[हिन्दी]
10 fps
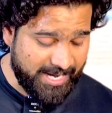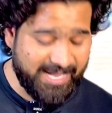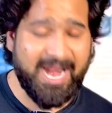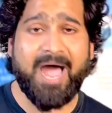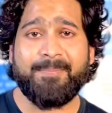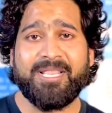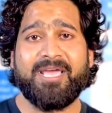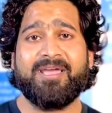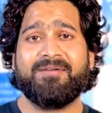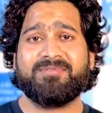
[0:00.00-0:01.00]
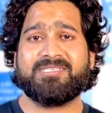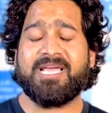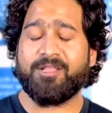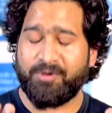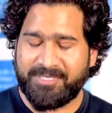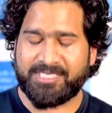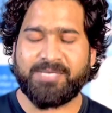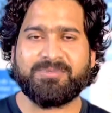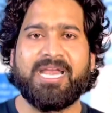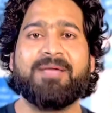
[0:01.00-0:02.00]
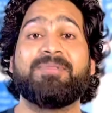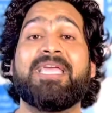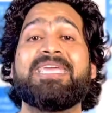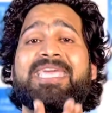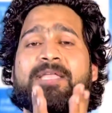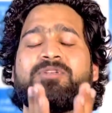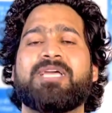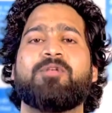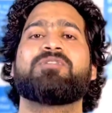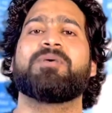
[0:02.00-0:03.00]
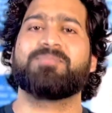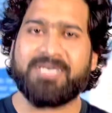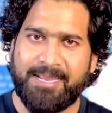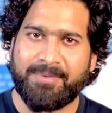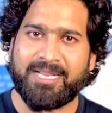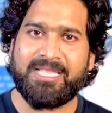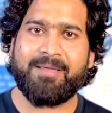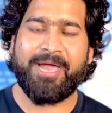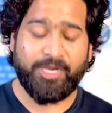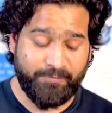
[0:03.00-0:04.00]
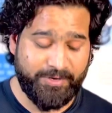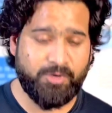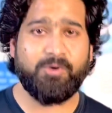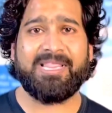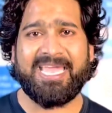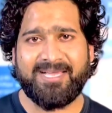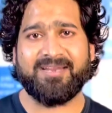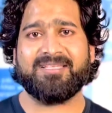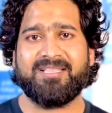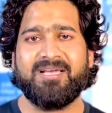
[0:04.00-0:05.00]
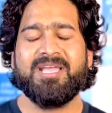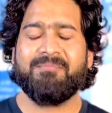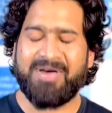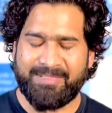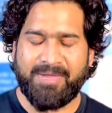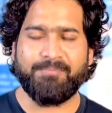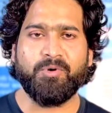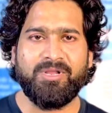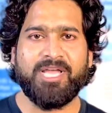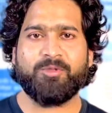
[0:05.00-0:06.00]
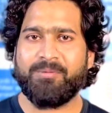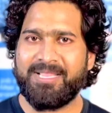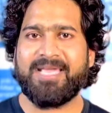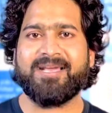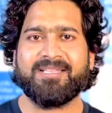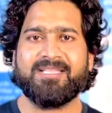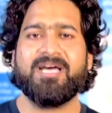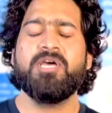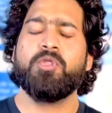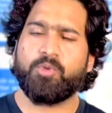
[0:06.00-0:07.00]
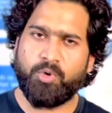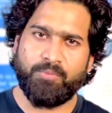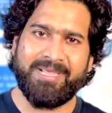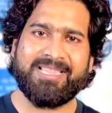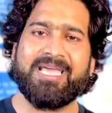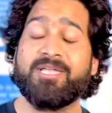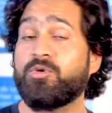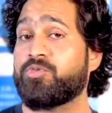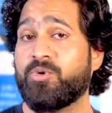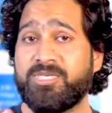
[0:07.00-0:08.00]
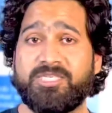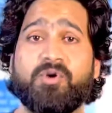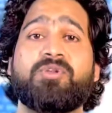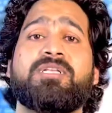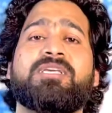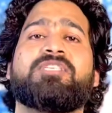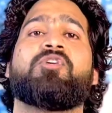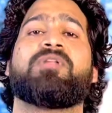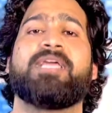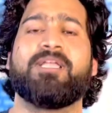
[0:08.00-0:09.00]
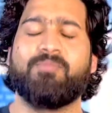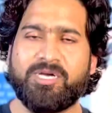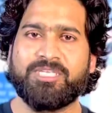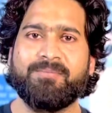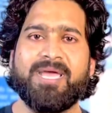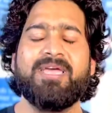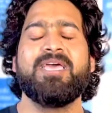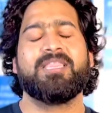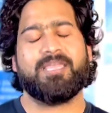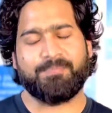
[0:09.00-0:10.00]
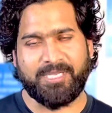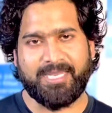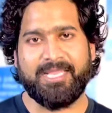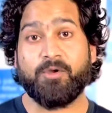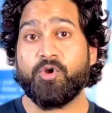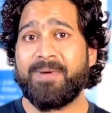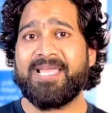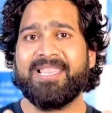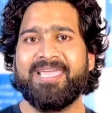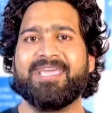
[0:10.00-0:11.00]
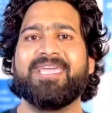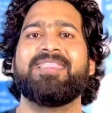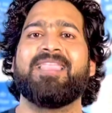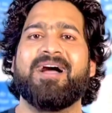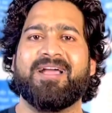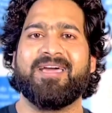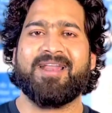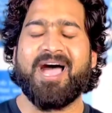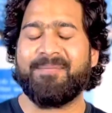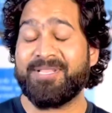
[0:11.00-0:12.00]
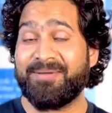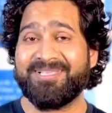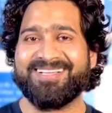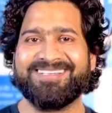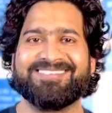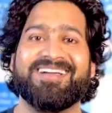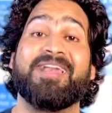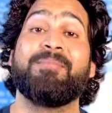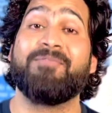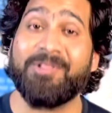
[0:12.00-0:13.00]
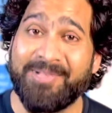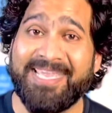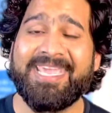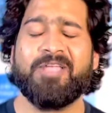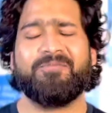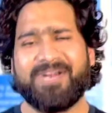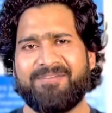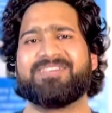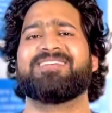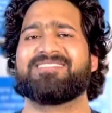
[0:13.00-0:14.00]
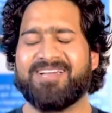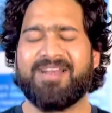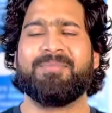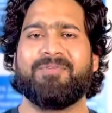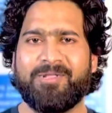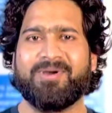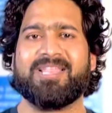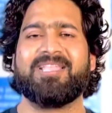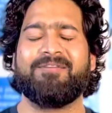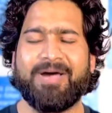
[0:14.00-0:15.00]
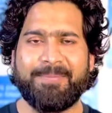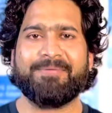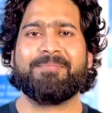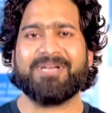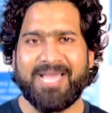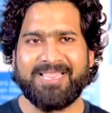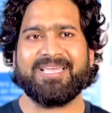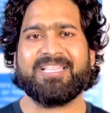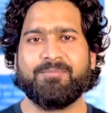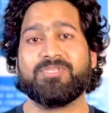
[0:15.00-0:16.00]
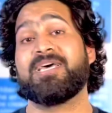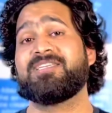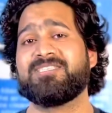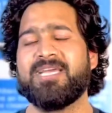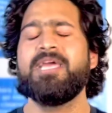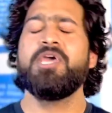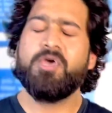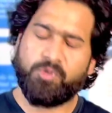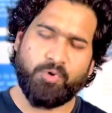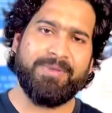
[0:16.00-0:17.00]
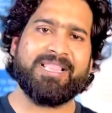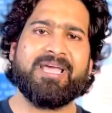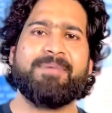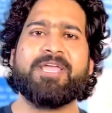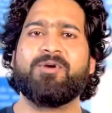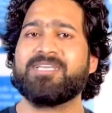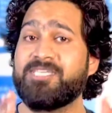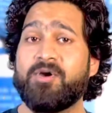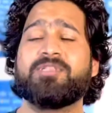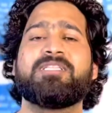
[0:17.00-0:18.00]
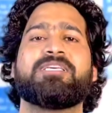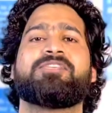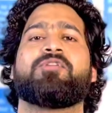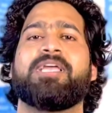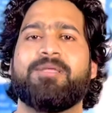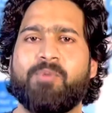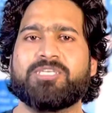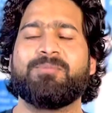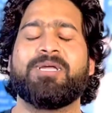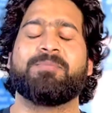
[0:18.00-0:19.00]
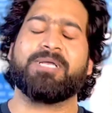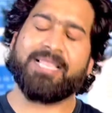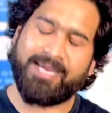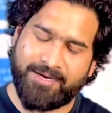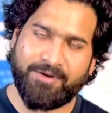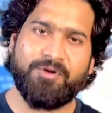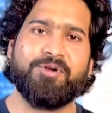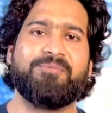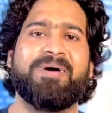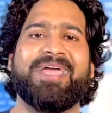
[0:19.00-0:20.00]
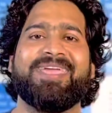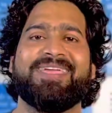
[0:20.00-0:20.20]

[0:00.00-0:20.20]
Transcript: अगर आपने चैनल को अभी तक सब्सक्राइब नहीं किया तो चैनल को सब्सक्राइब कर लेना भाइयों वीडियो को लाइक कर देना बाद में आप भूल जाते हो अभी लाइक कर देना तो मिलते हैं दोस्तों किसी और दिन किसी और नई अनबॉक्सिंग में तब तक के लिए गुड बाय लेकिन अगर आपने अभी तक इंस्टाग्राम पे फॉलो नहीं किया तो फटाफट से इंस्टाग्राम पर फॉलो कर लेना वहां पर भी अपन डालते रहता है बहुत सारी चीज़ें तो मिलते हैं भाइयों किसी और दिन किसी और नई अनबॉक्सिंग में तब तक ले गुड बाय